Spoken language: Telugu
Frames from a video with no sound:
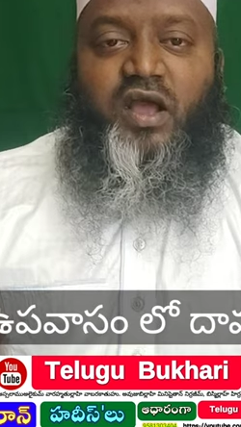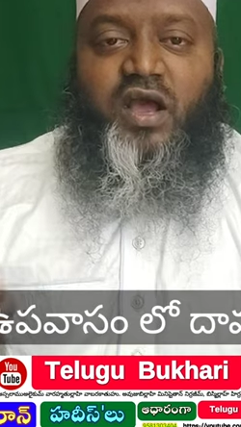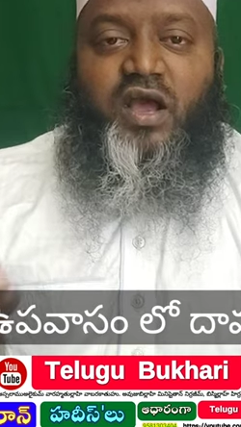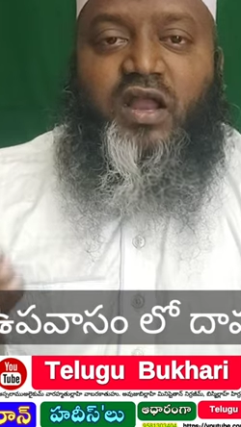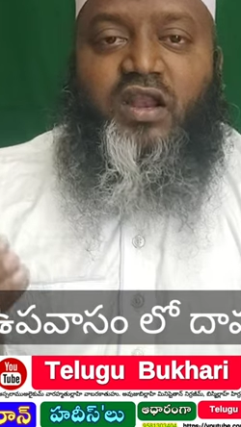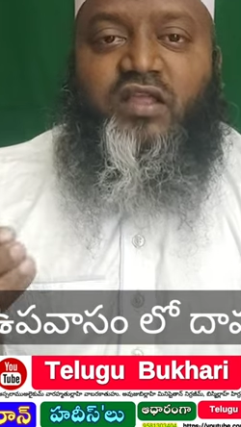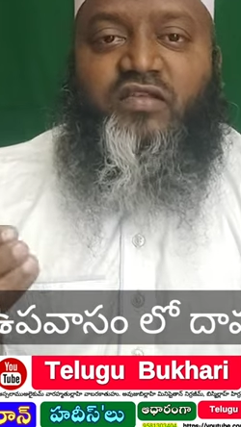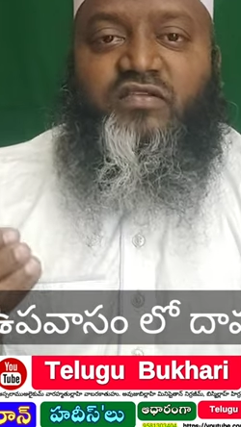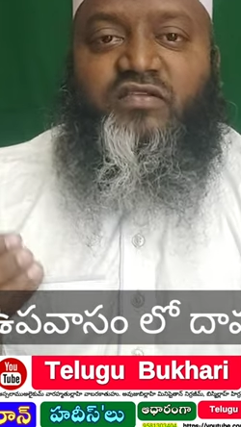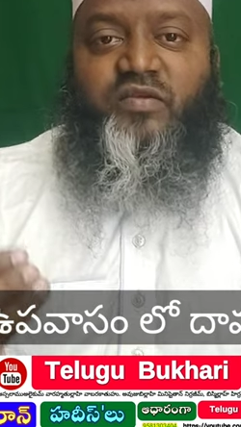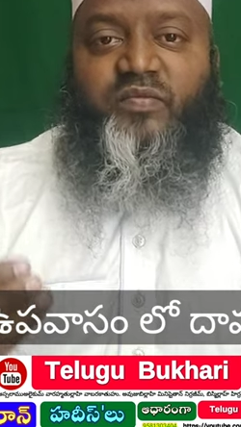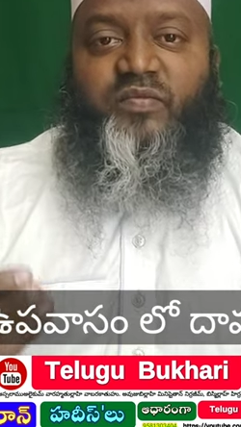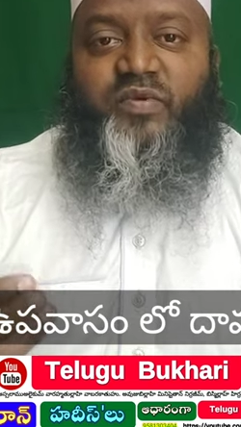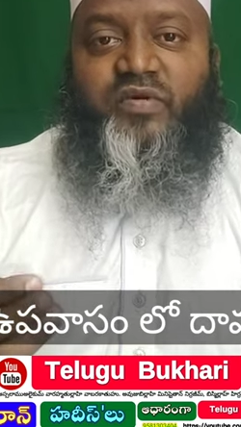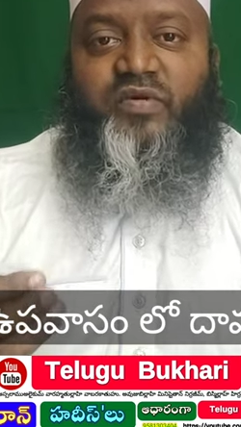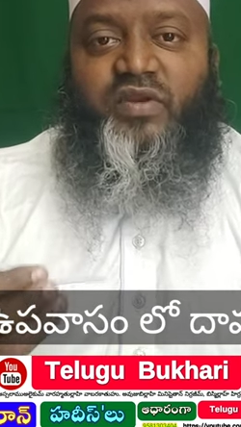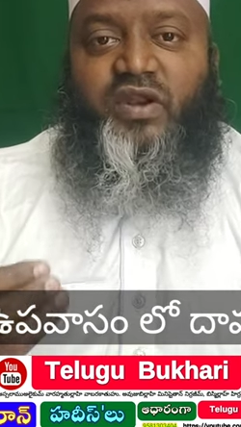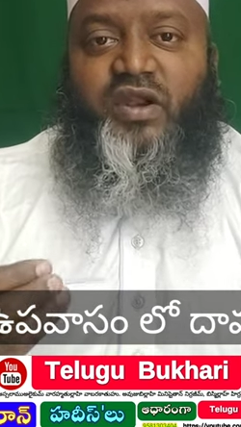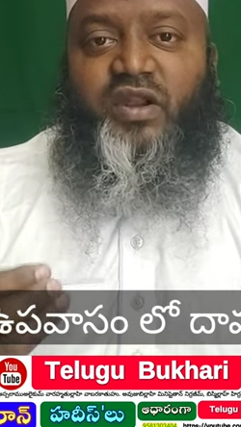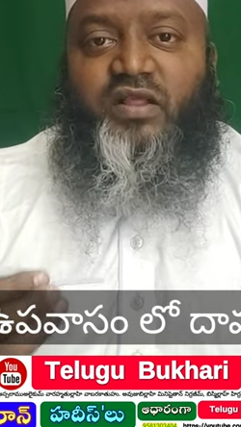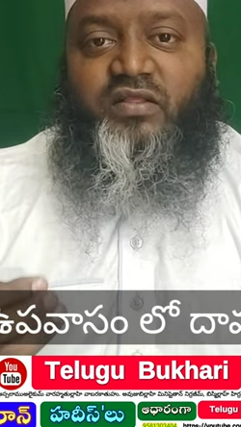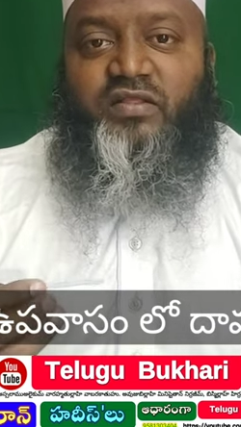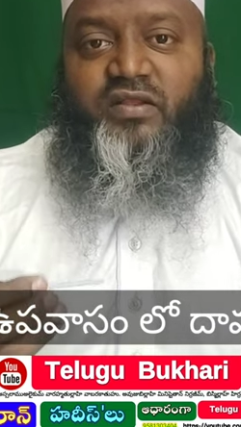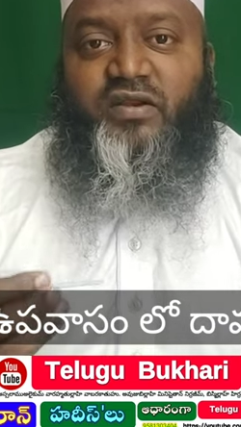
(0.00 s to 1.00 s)
అని చెప్పి
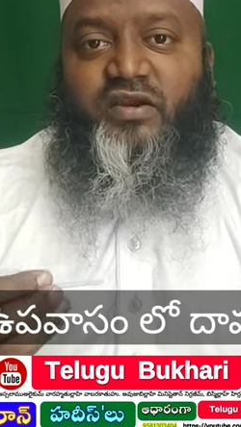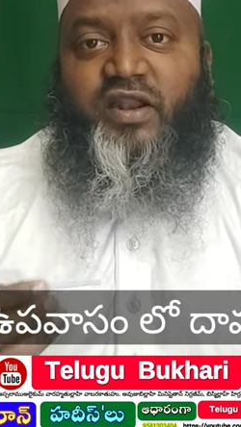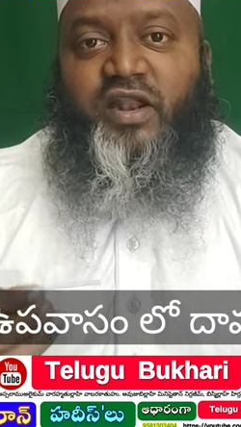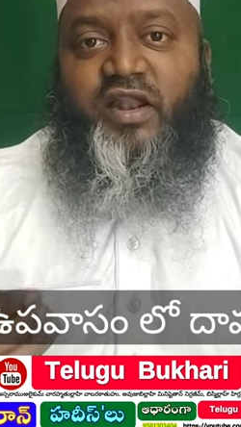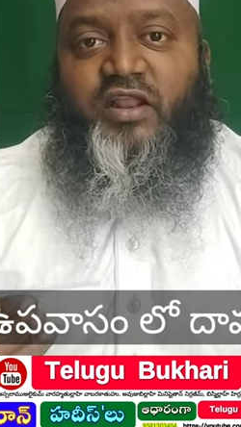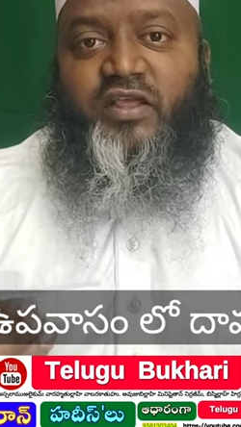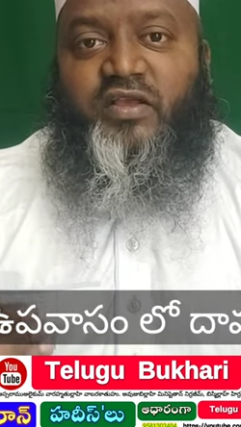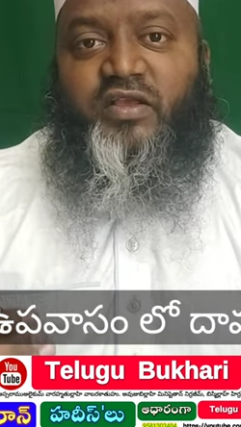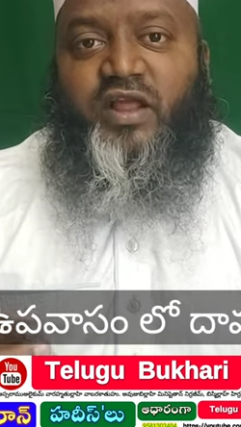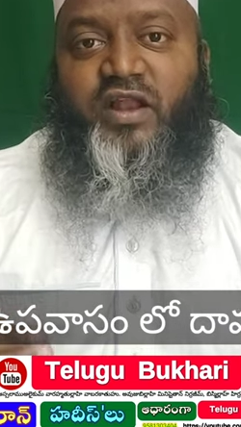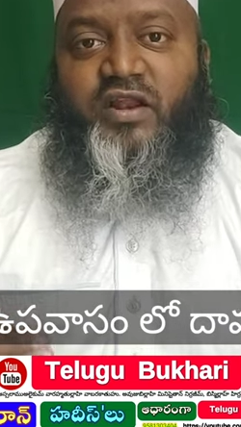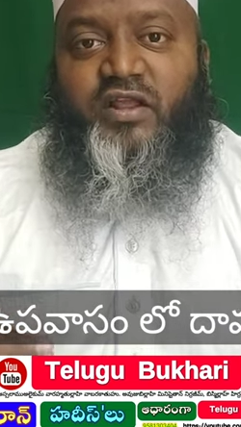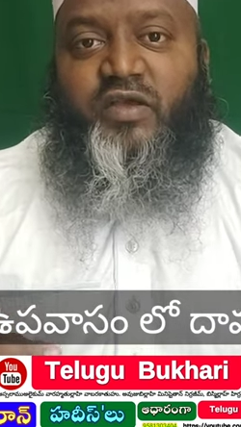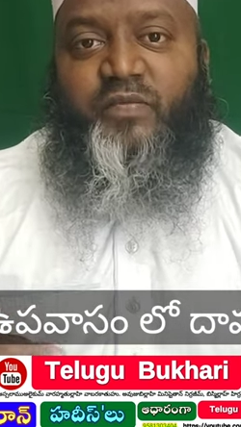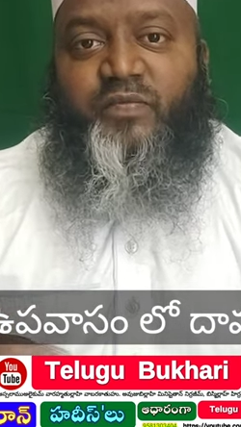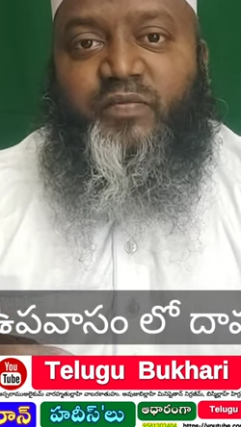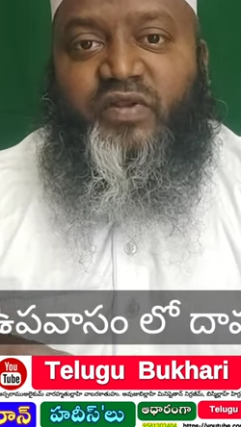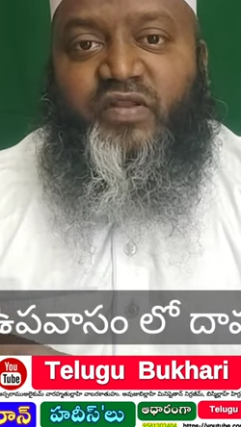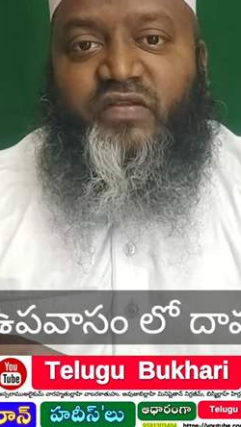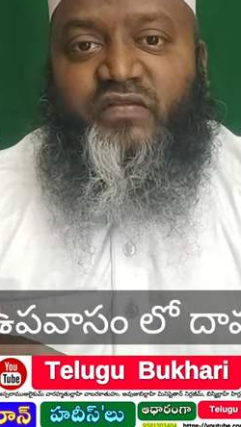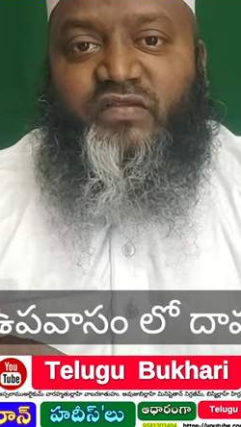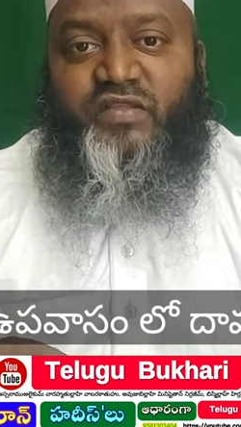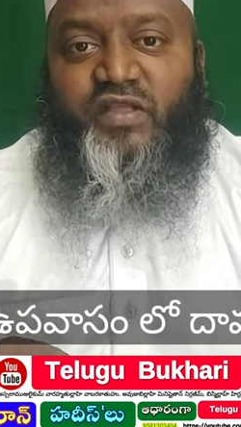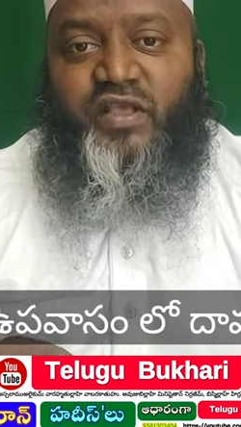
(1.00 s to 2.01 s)
ఎవరైనా తినడానికి కనుక
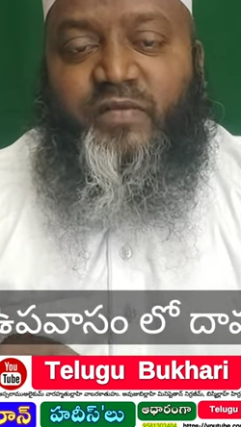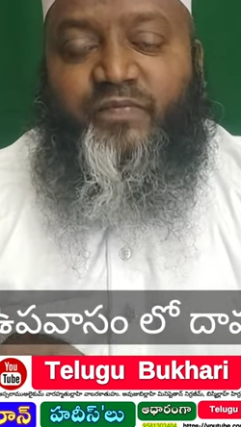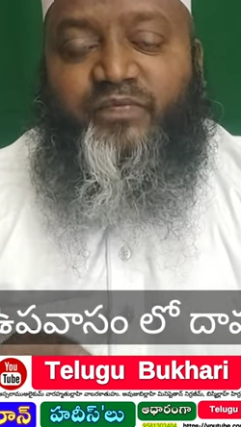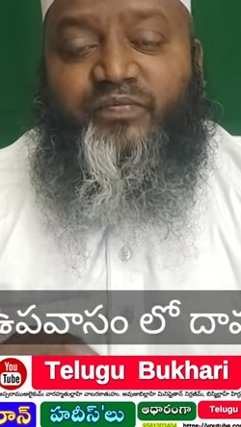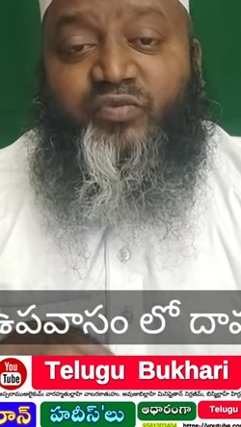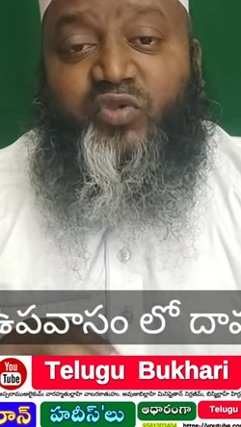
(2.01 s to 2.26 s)
పిలిస్తే